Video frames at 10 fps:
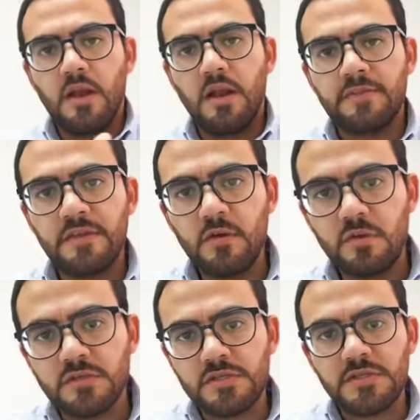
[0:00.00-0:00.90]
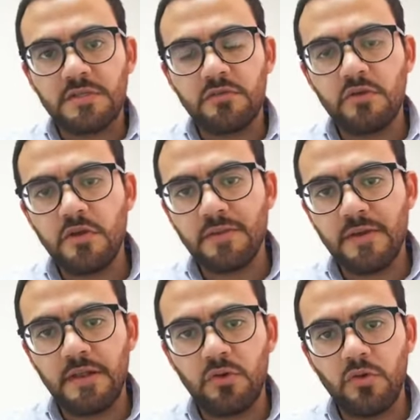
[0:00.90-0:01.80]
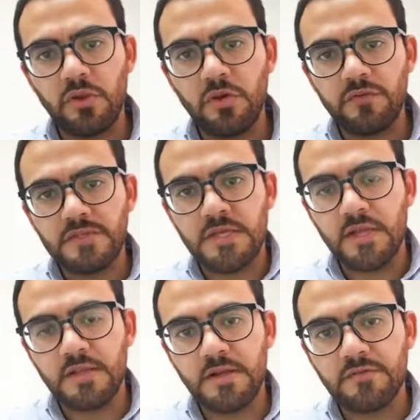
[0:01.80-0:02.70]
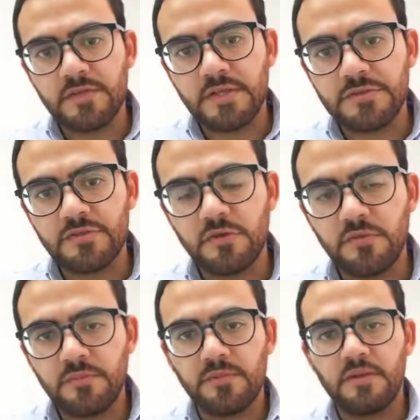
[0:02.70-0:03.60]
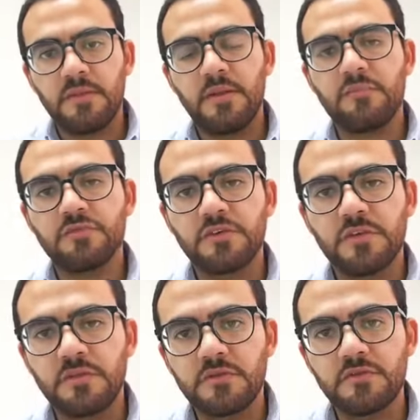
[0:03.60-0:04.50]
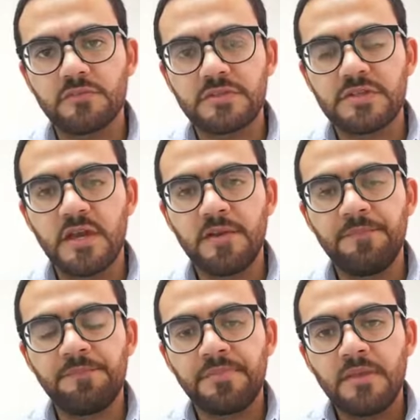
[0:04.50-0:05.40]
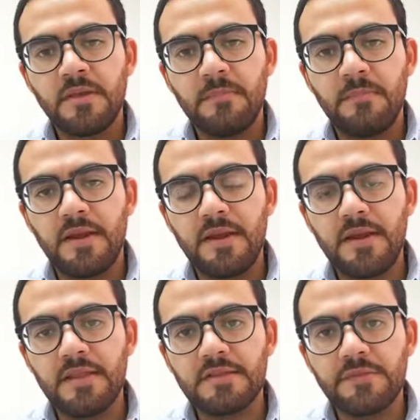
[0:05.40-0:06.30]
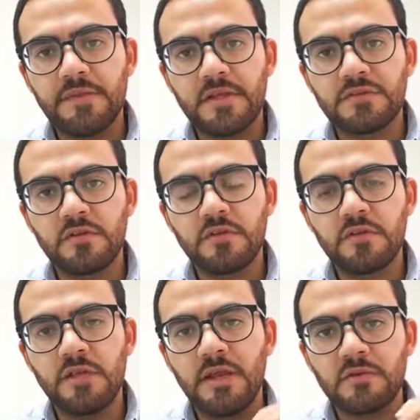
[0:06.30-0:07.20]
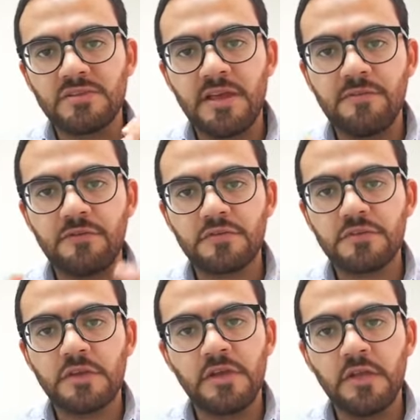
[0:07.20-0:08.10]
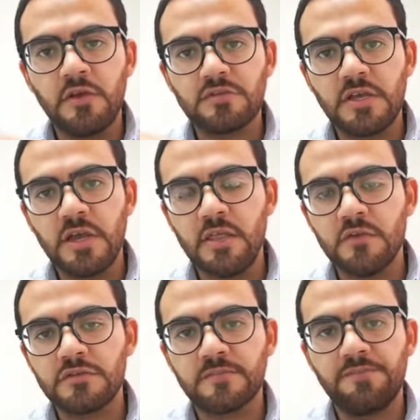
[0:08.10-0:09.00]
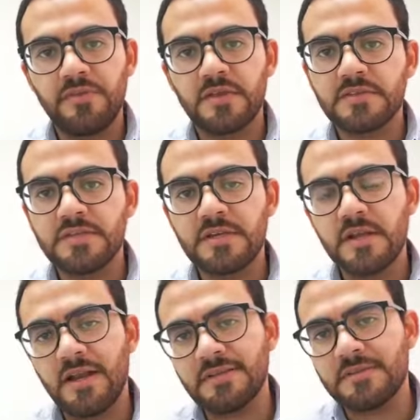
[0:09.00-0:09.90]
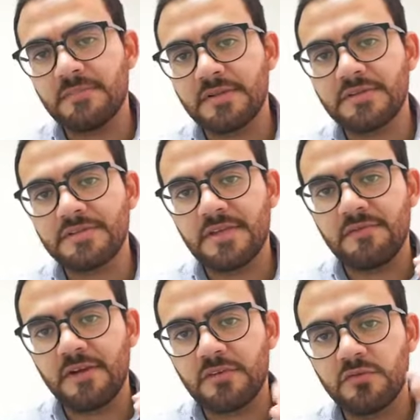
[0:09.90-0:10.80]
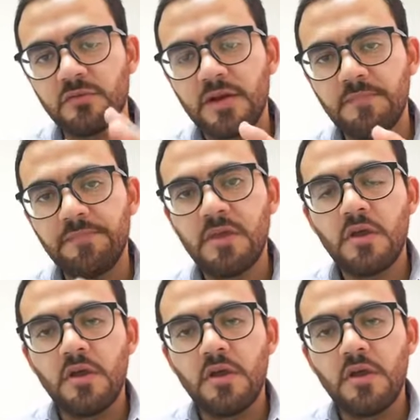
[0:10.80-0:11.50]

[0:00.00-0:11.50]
El artículo 69b del Código Fiscal de la Federación prevé el procedimiento especial para la determinación de los EFOS y los EDOS, es decir, las empresas que facturan